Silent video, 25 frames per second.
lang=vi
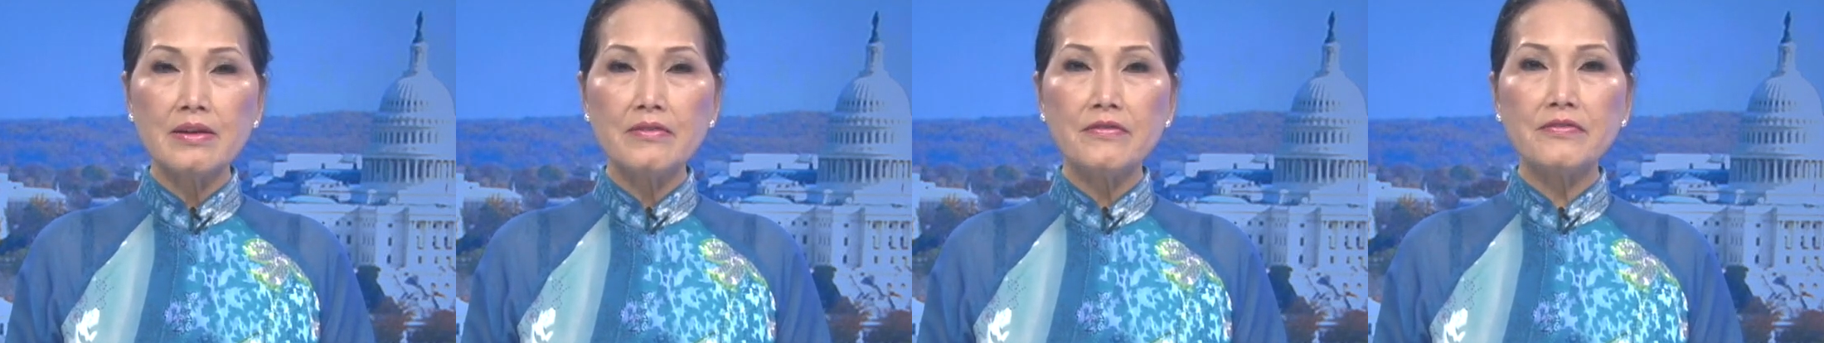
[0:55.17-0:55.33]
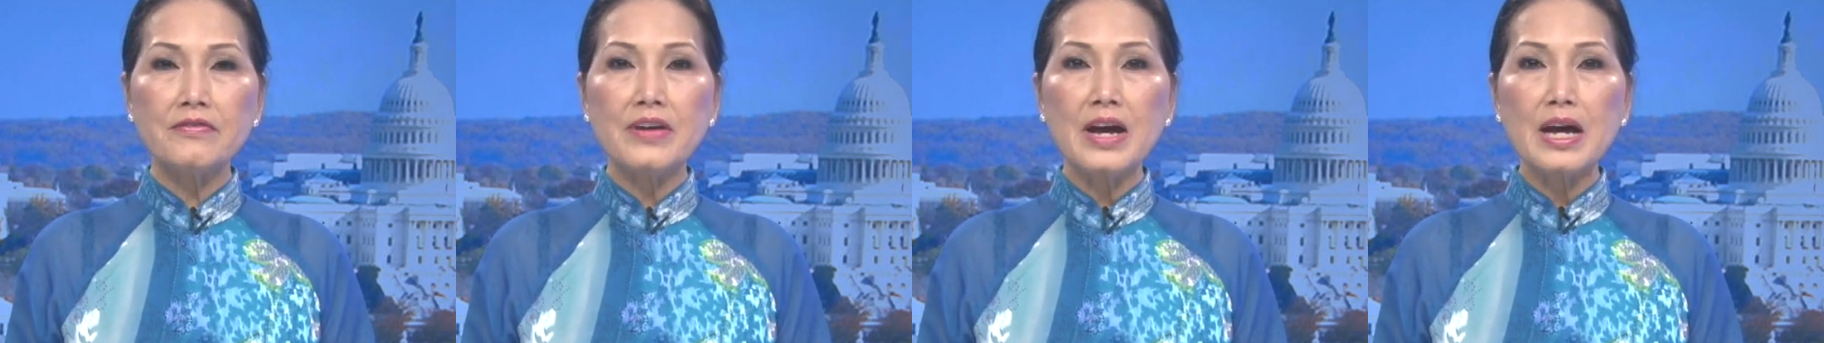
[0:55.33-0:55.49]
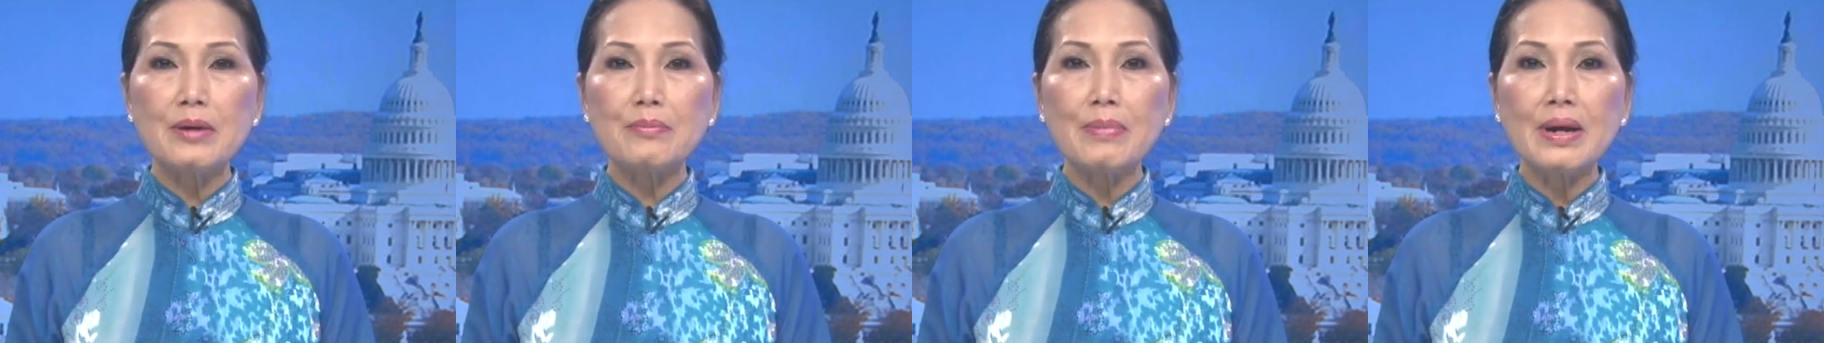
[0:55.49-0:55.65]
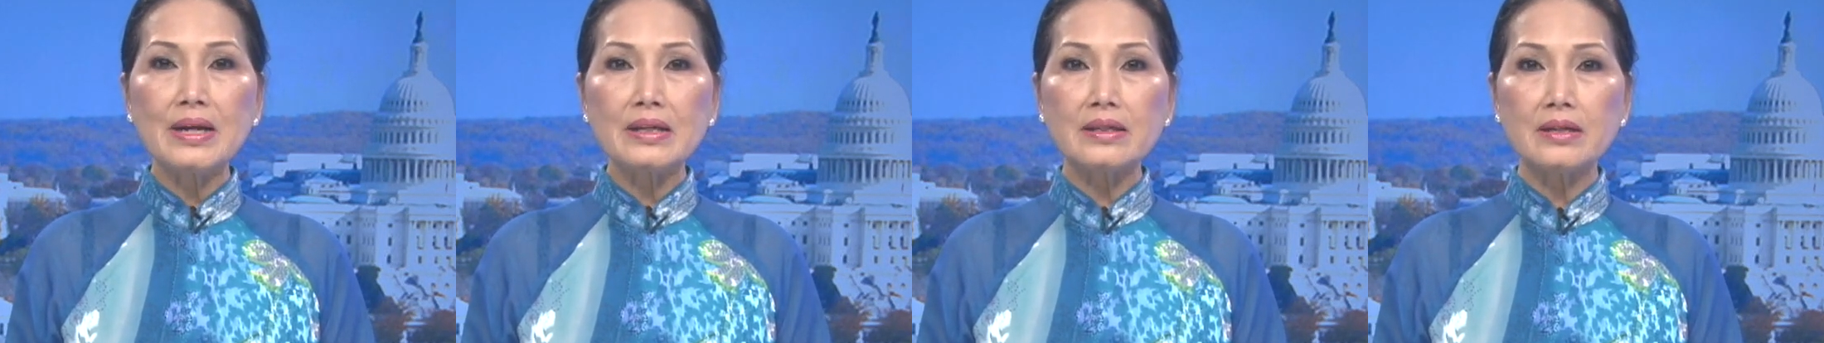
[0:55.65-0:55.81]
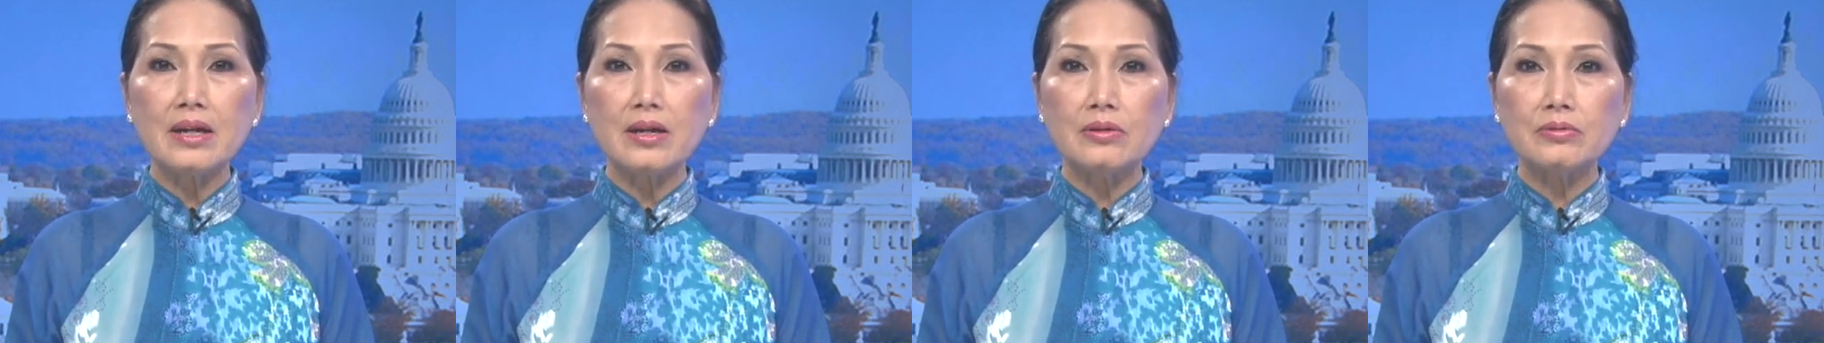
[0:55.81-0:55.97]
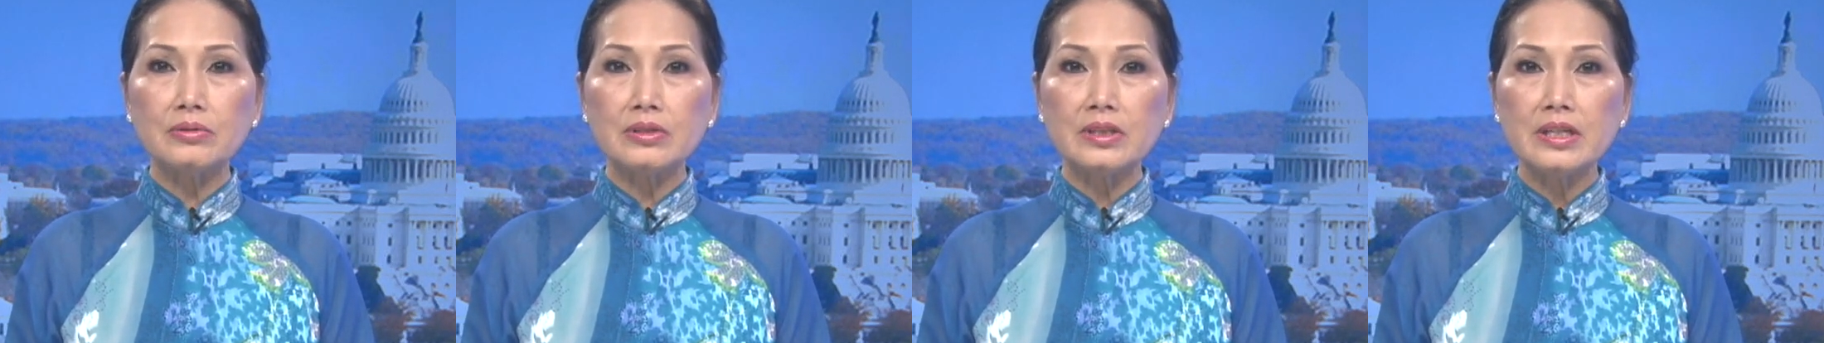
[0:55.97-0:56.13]
và bắt
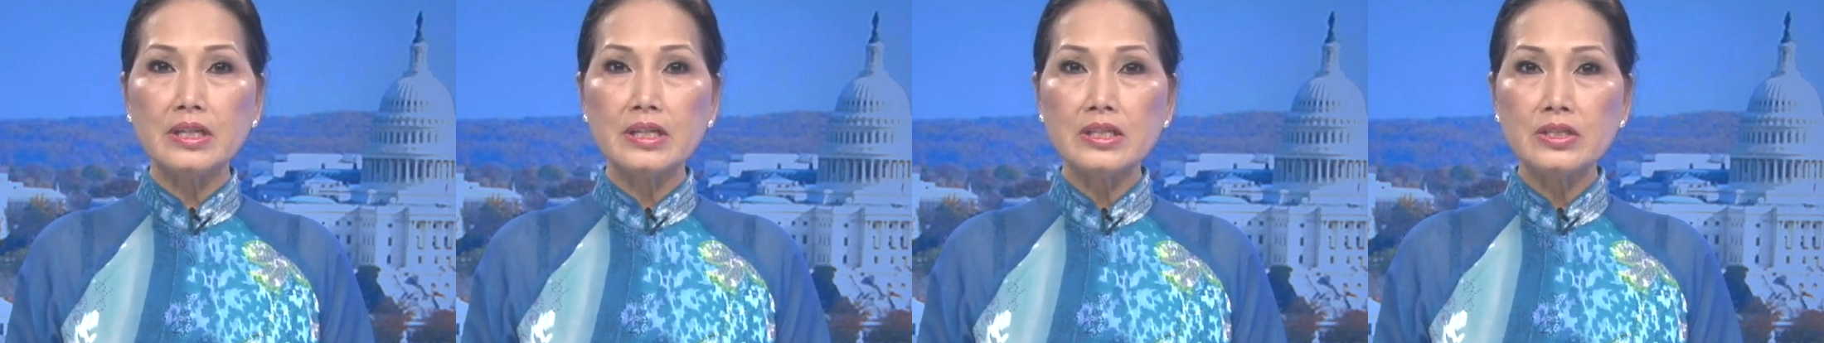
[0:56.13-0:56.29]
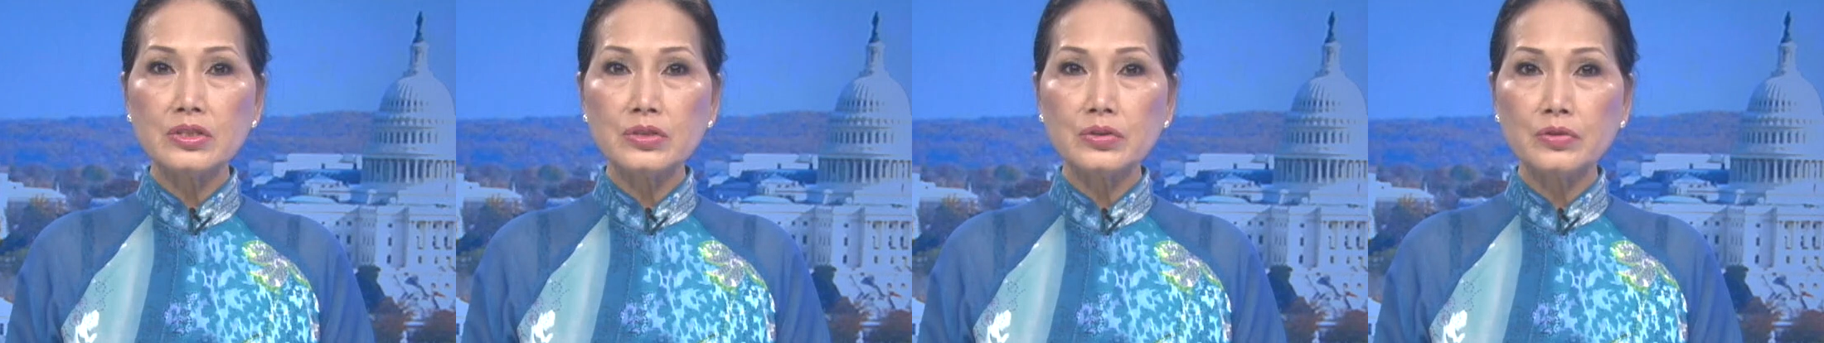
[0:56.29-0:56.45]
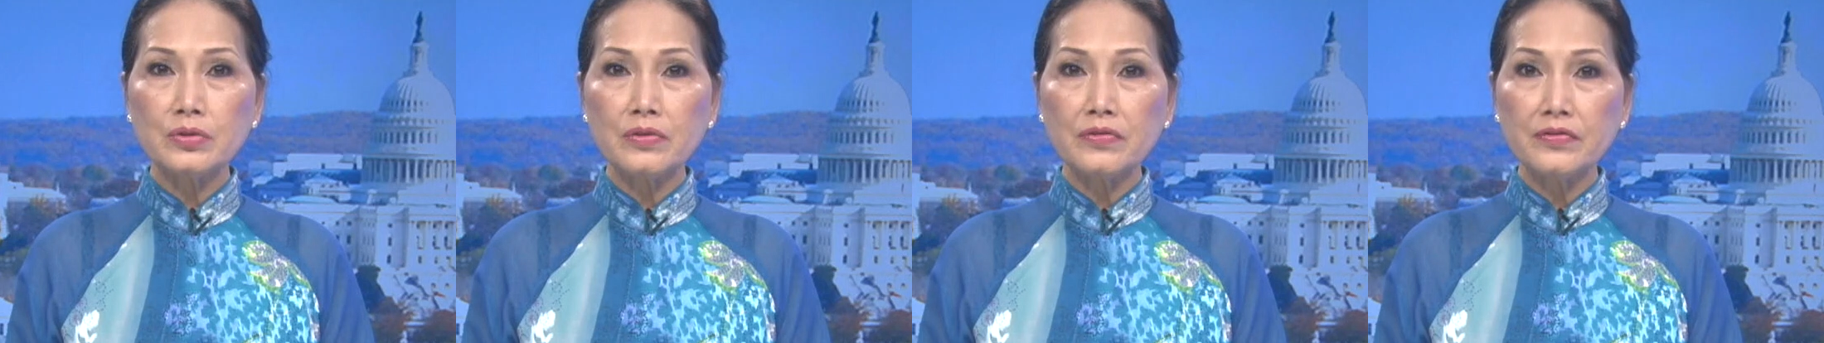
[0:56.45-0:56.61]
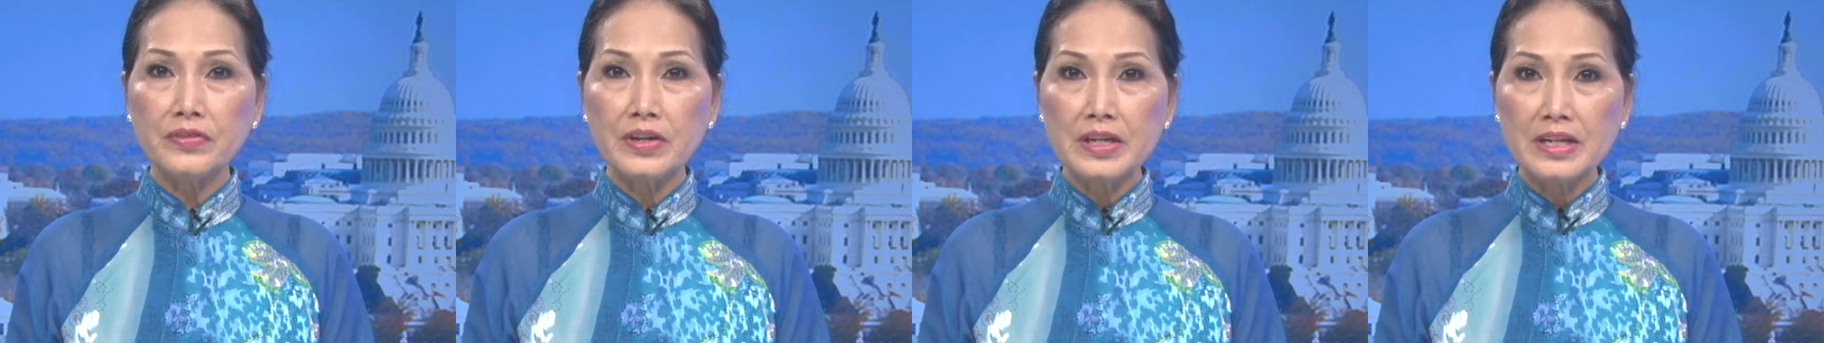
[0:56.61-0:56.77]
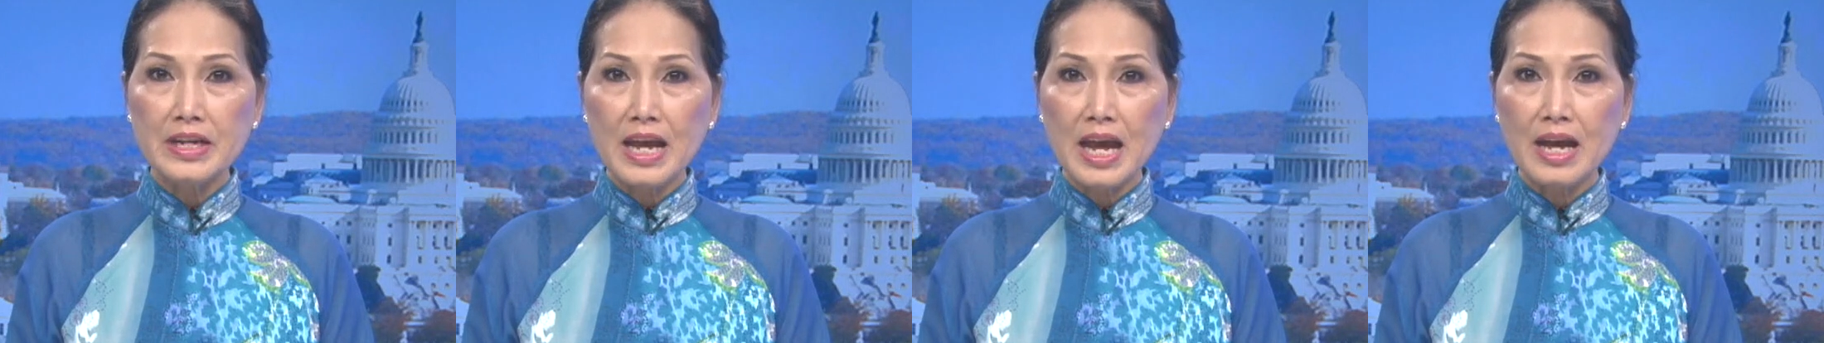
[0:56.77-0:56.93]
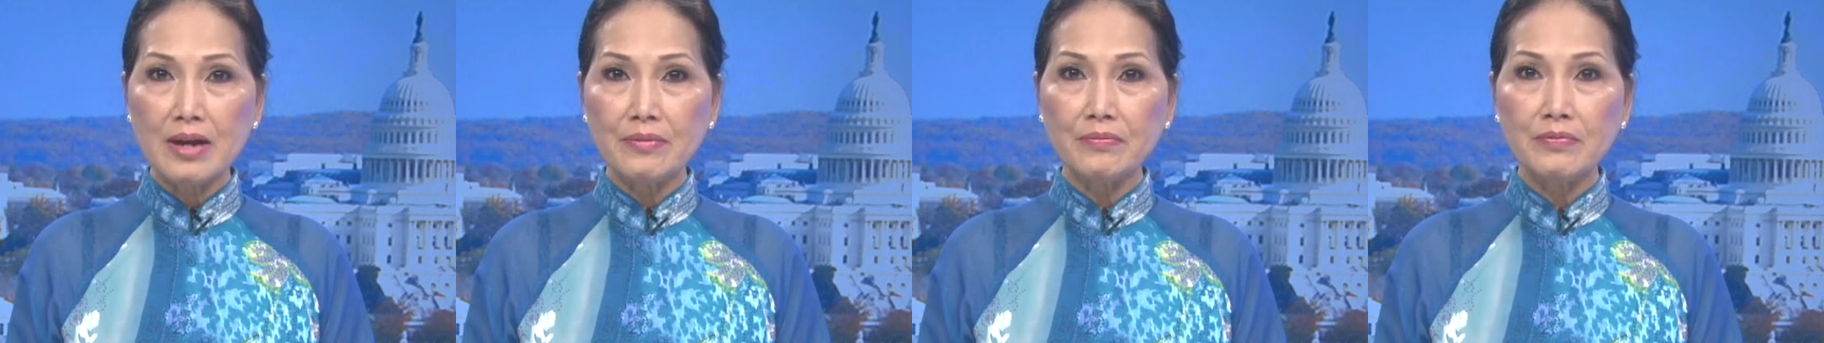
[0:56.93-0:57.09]
đầu tiến xuống phía
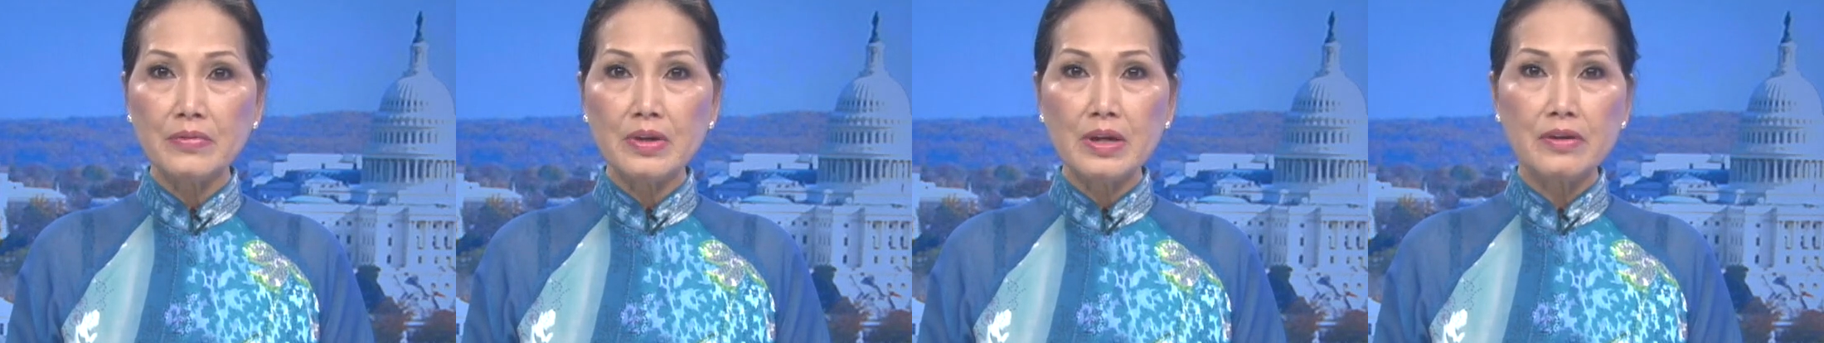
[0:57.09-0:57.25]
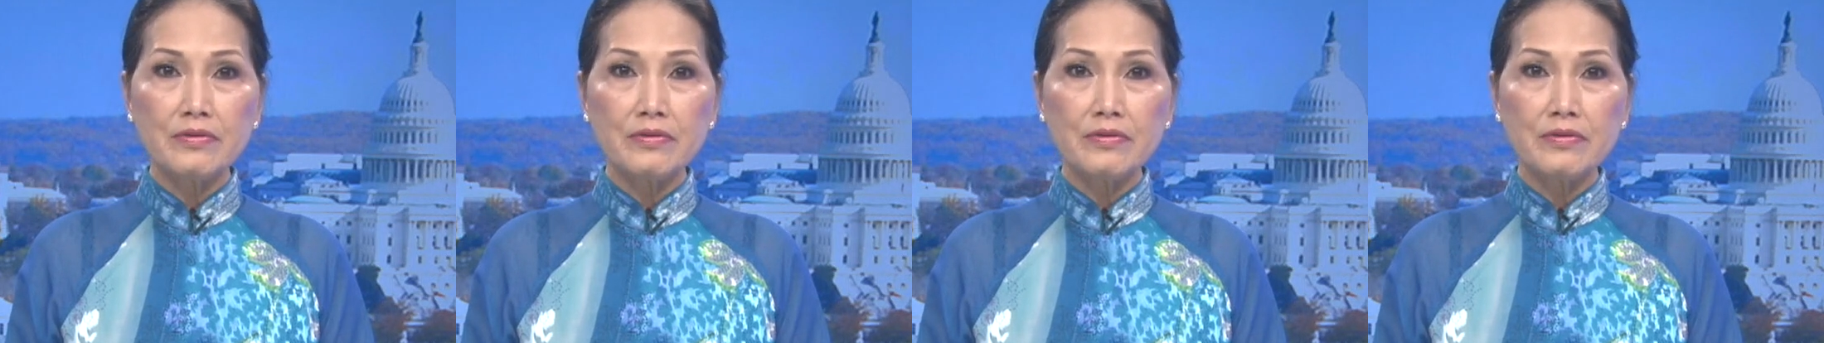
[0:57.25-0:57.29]
Nam